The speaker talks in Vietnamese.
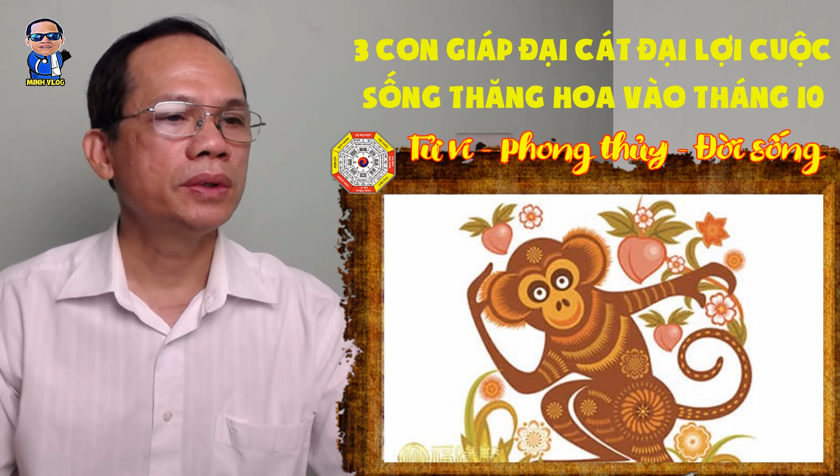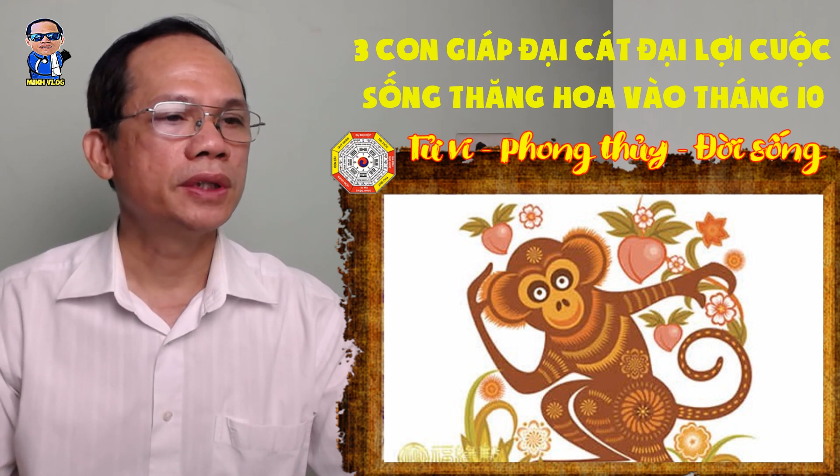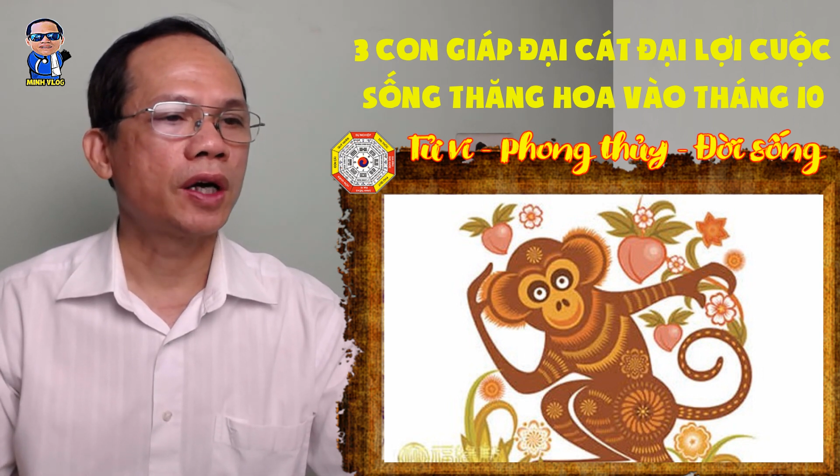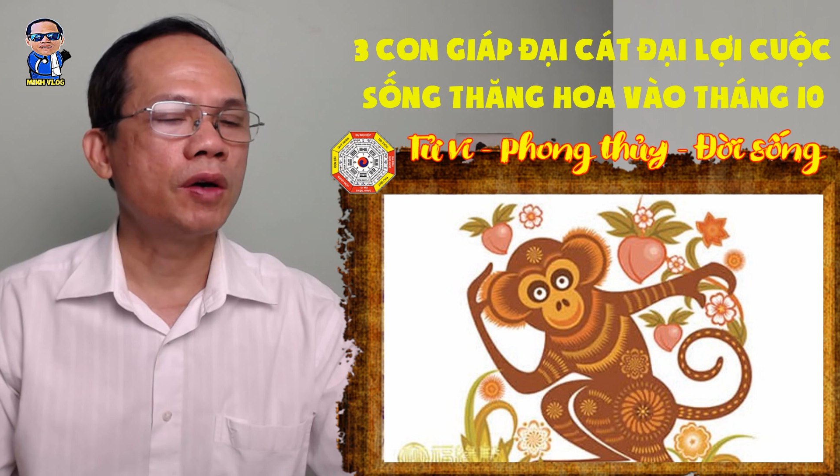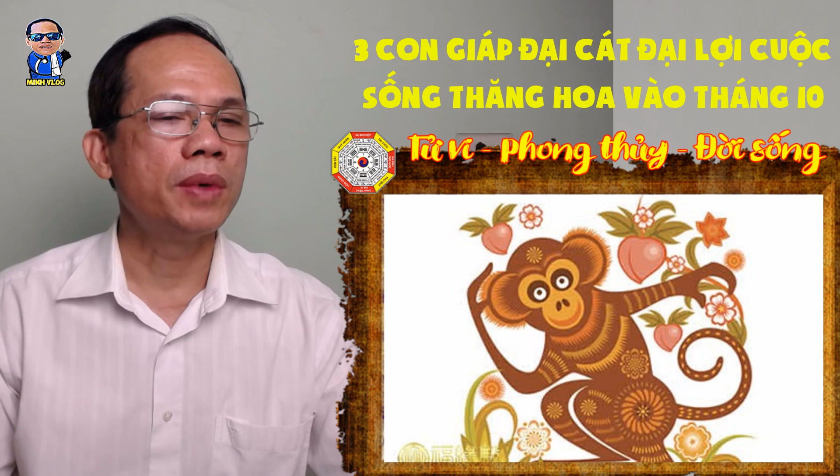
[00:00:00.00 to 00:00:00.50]
sẽ
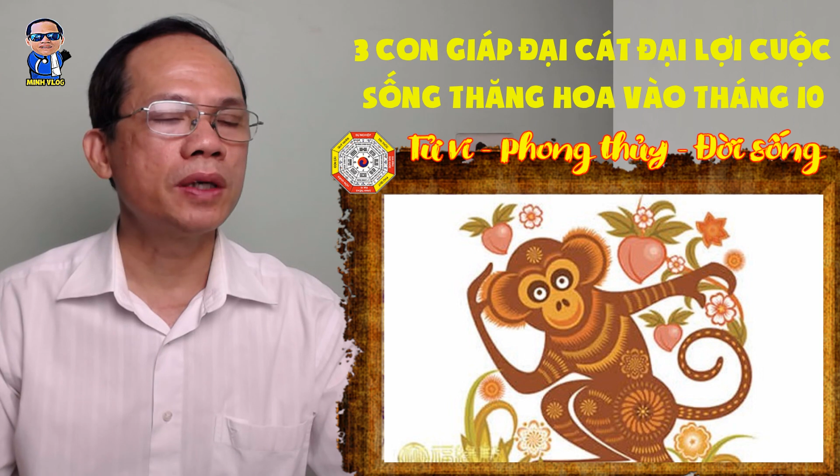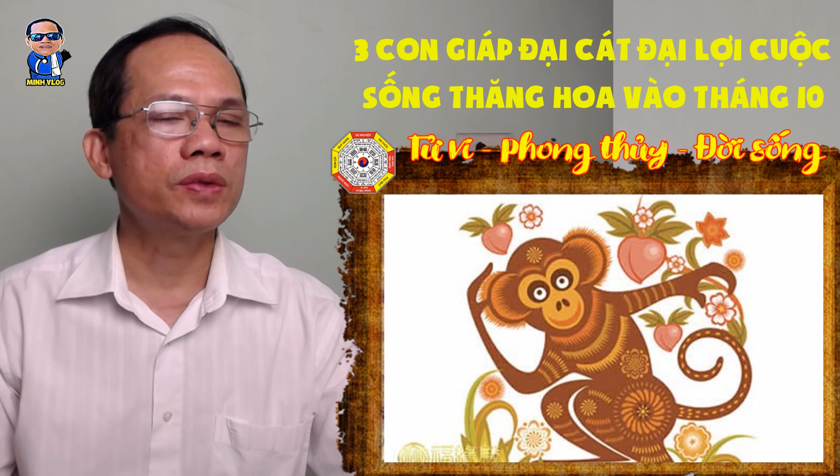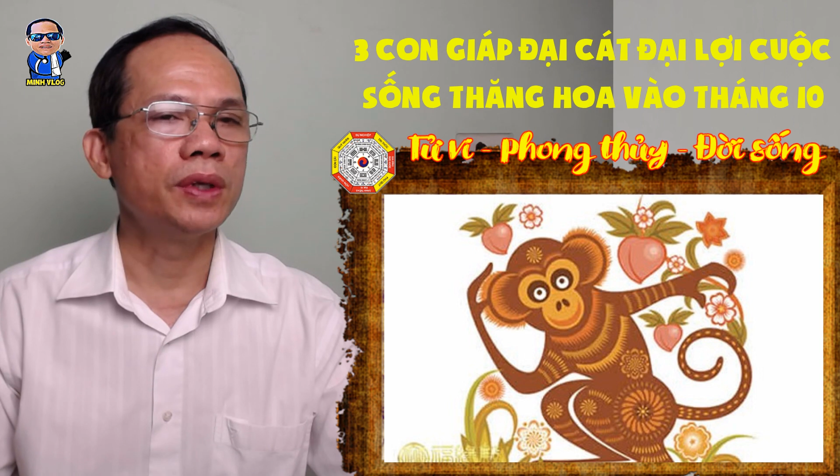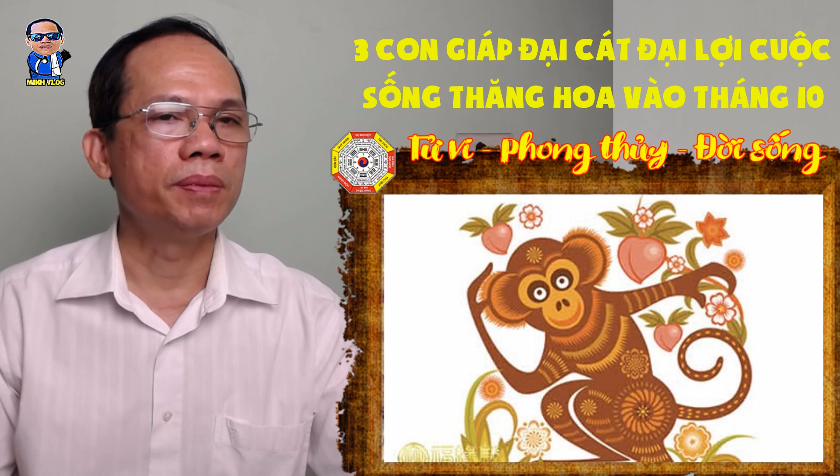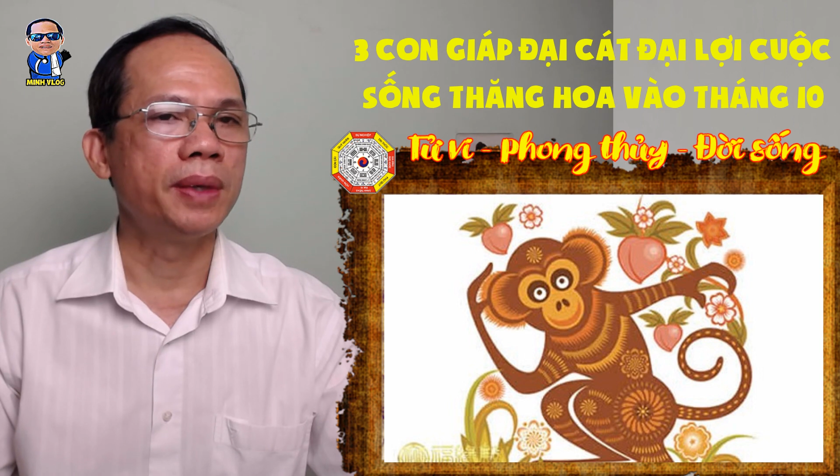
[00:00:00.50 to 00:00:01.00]
có bước
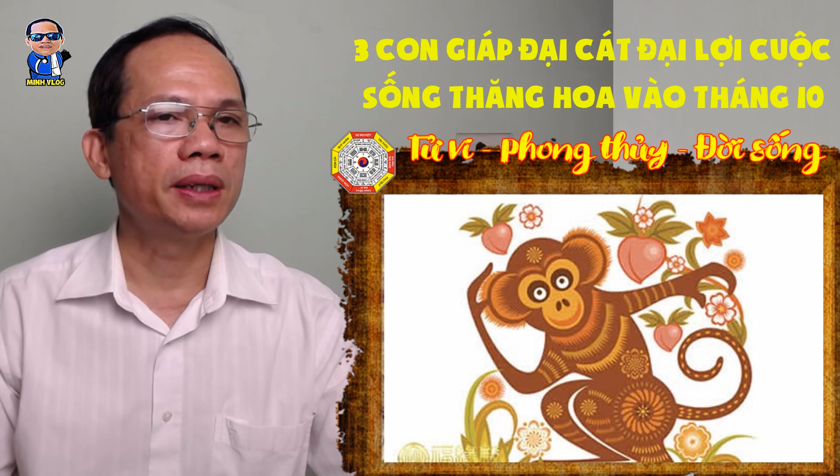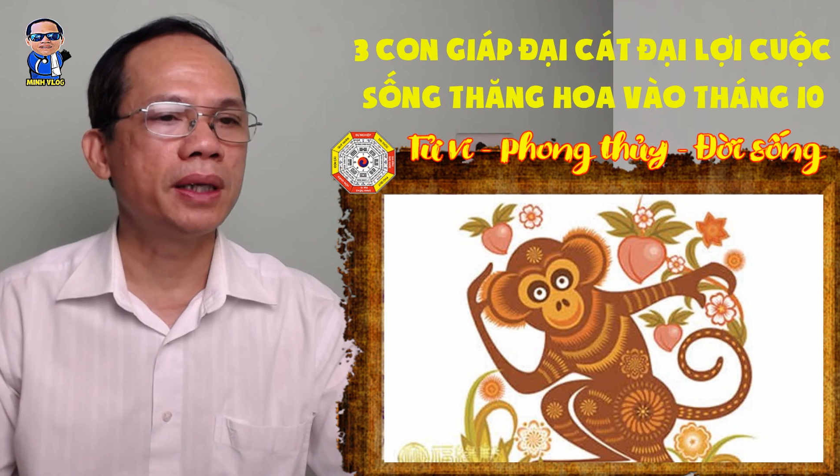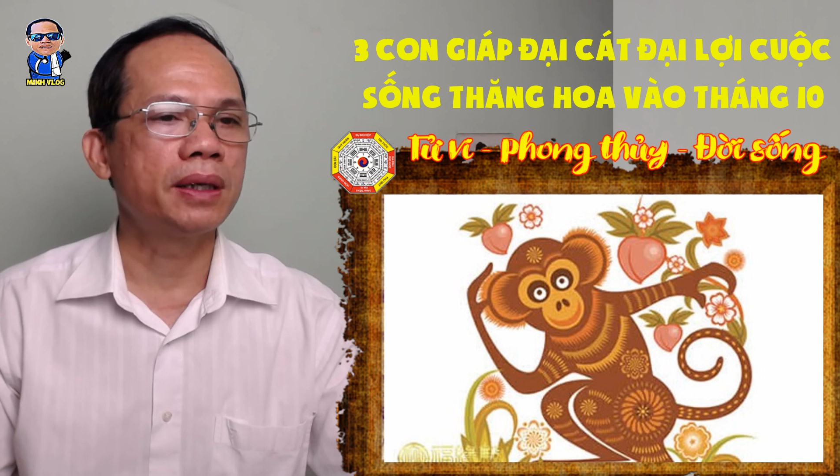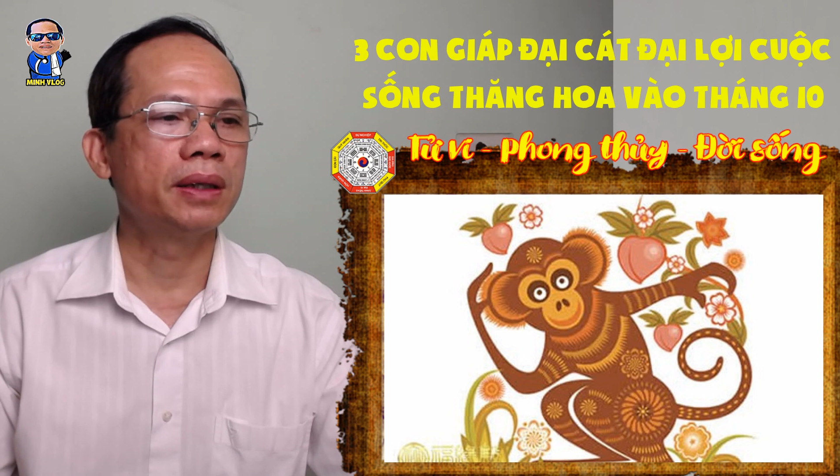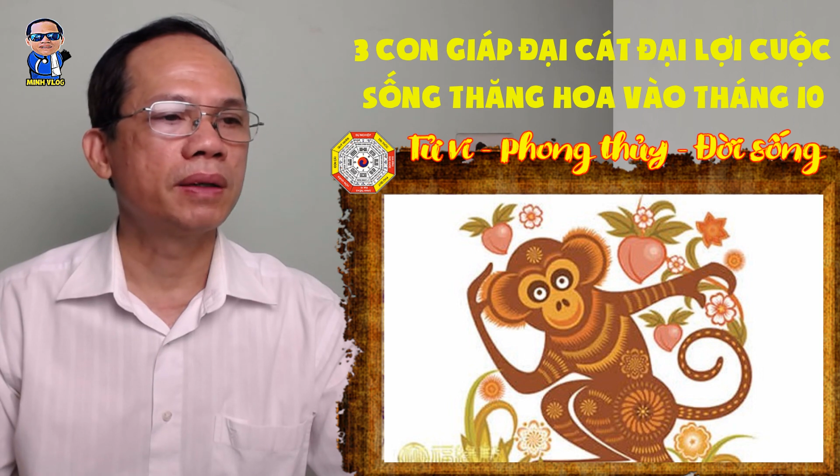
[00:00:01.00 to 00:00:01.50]
chuyển biến tích cực.